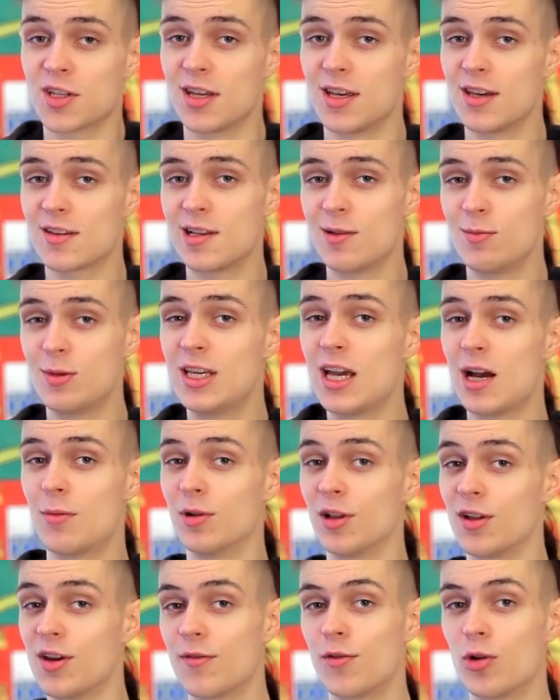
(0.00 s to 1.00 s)
если бы я
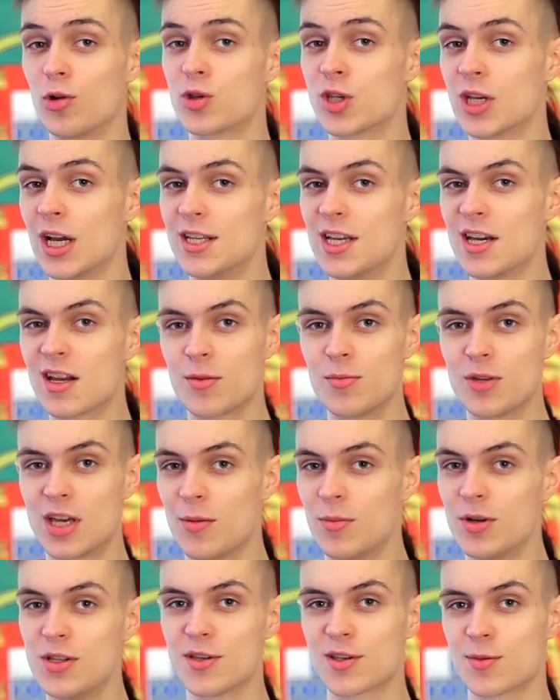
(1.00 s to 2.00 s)
был революционером,
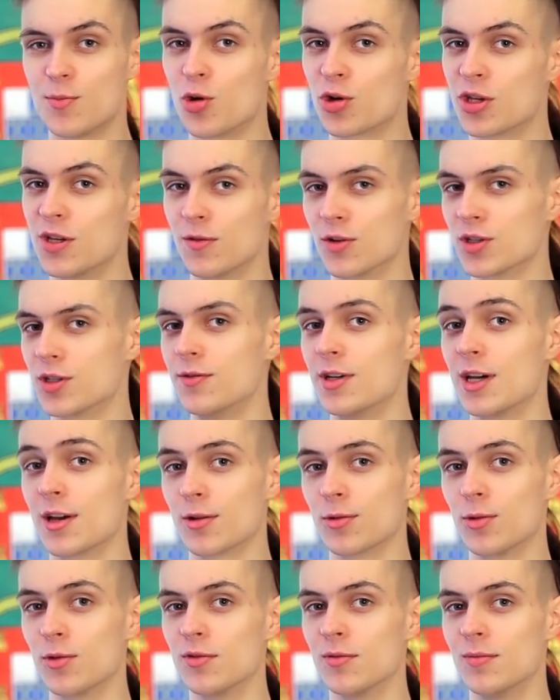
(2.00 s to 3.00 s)
я бы не смог его свергнуть.